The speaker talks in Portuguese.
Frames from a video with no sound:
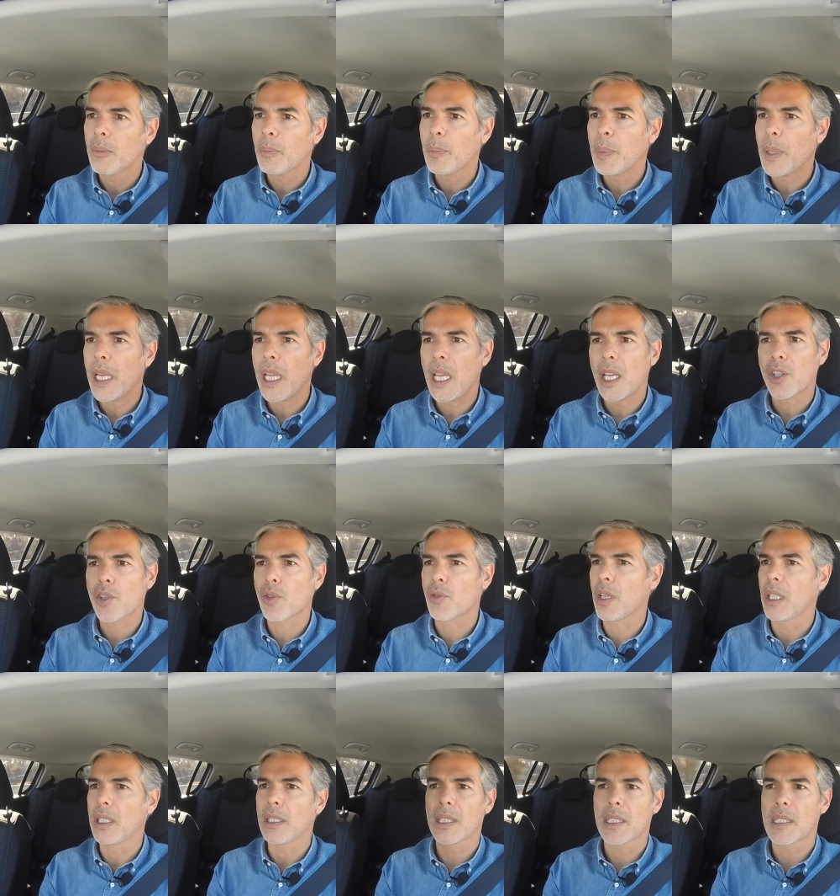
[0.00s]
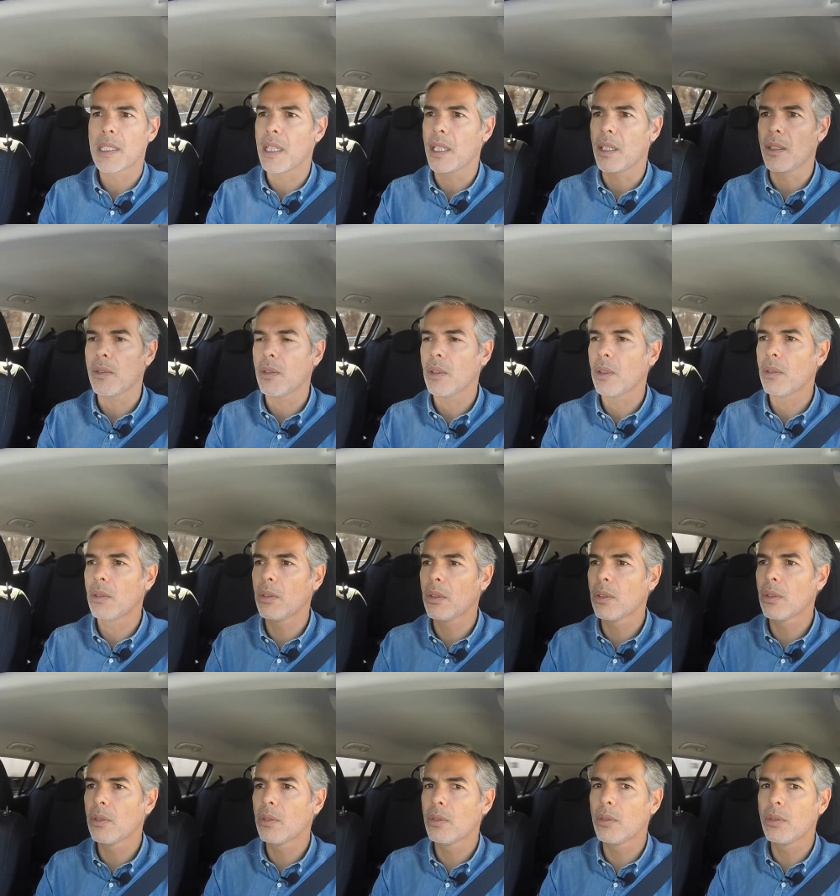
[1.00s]
Pá, é chocante, a sério. Eu,
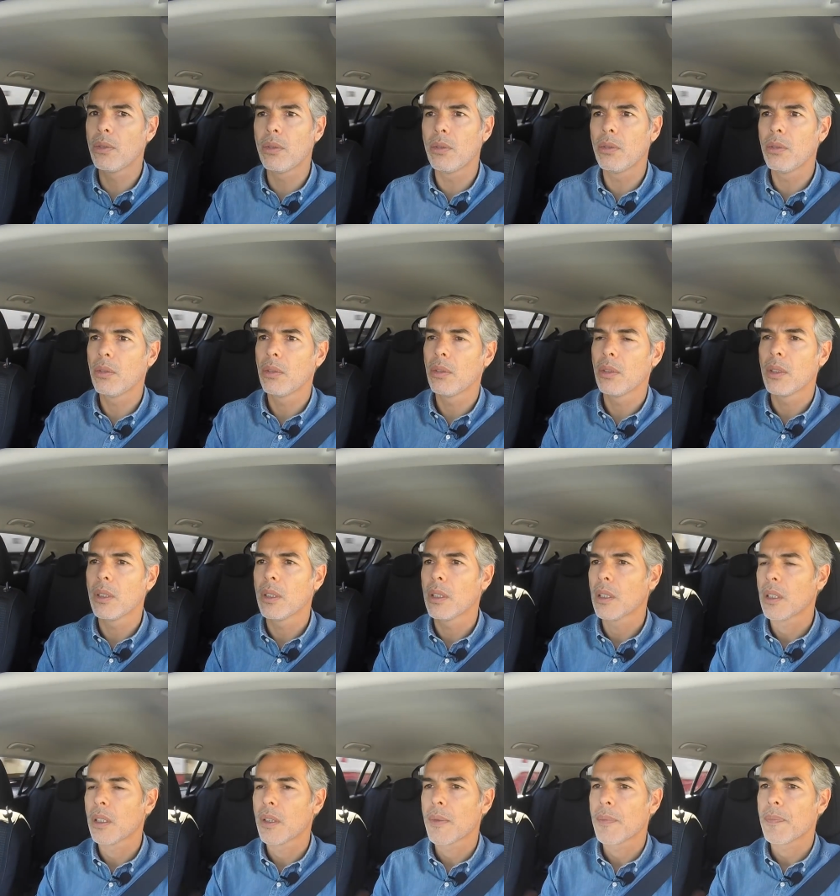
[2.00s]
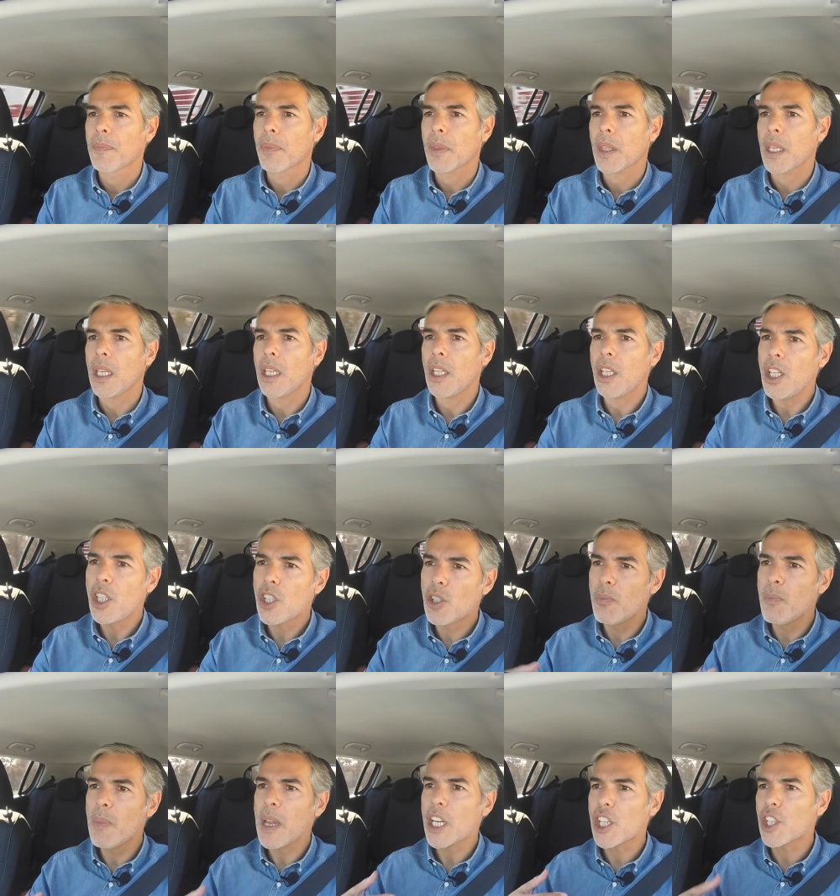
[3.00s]
eu... Isto
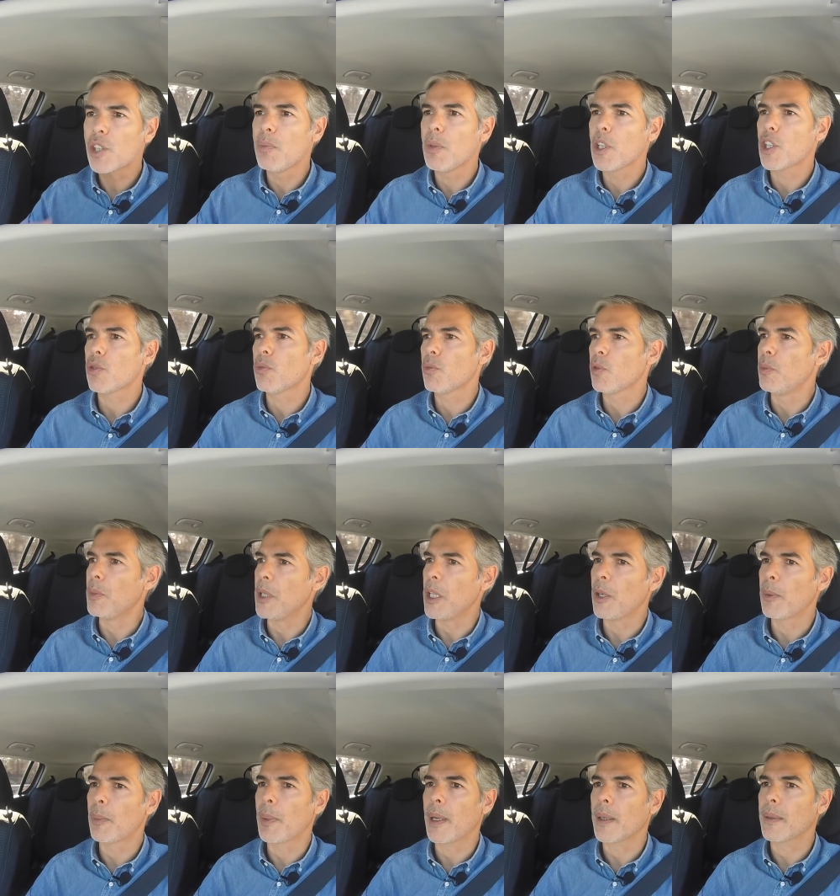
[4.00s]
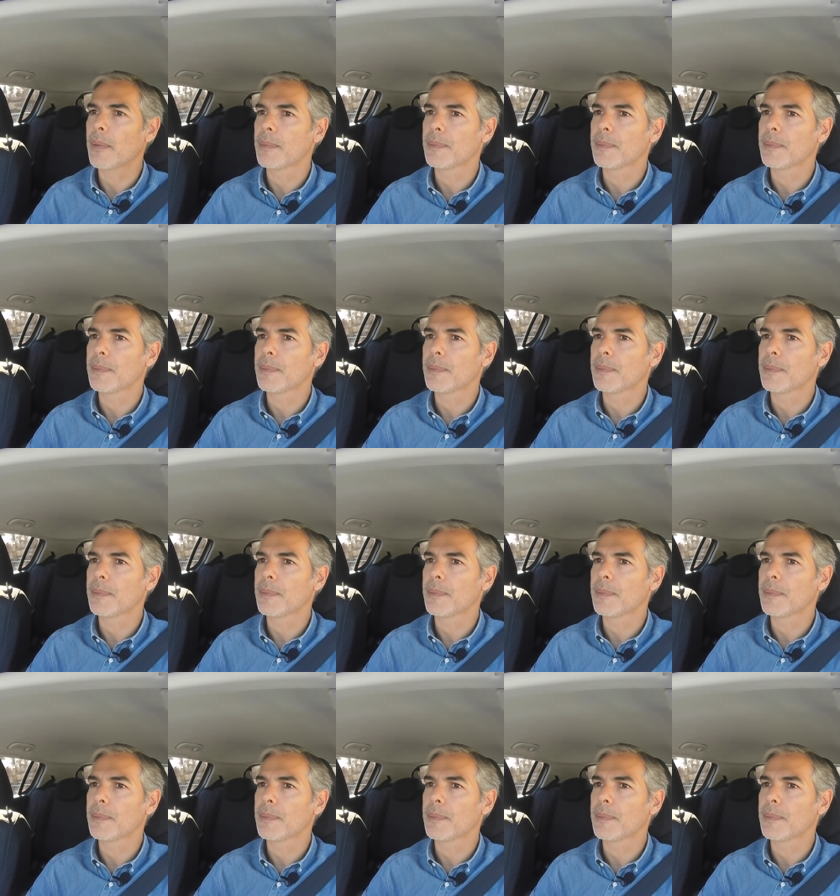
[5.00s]
mexe mesmo comigo, pá.